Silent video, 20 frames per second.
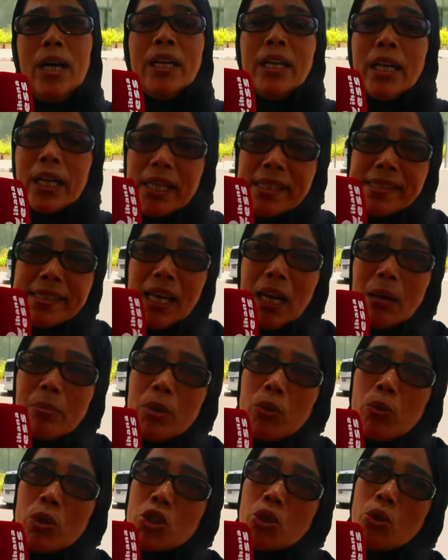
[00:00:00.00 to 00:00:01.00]
انا كان
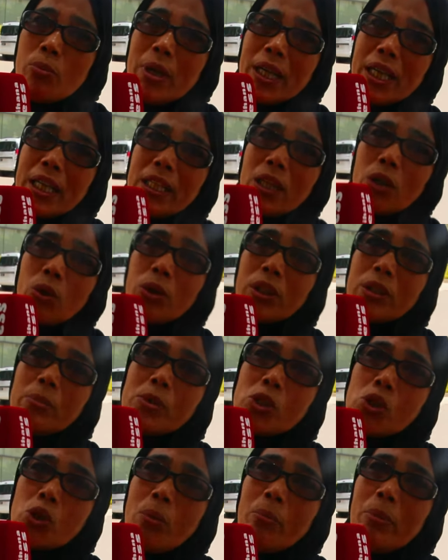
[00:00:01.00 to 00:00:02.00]
صحابي واش هما كيديروا
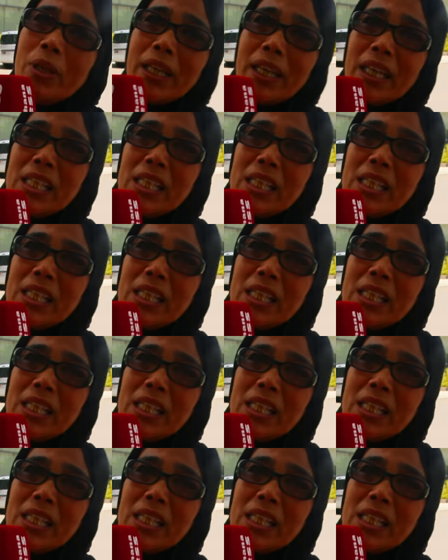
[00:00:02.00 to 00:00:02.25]
خدمتهم ملي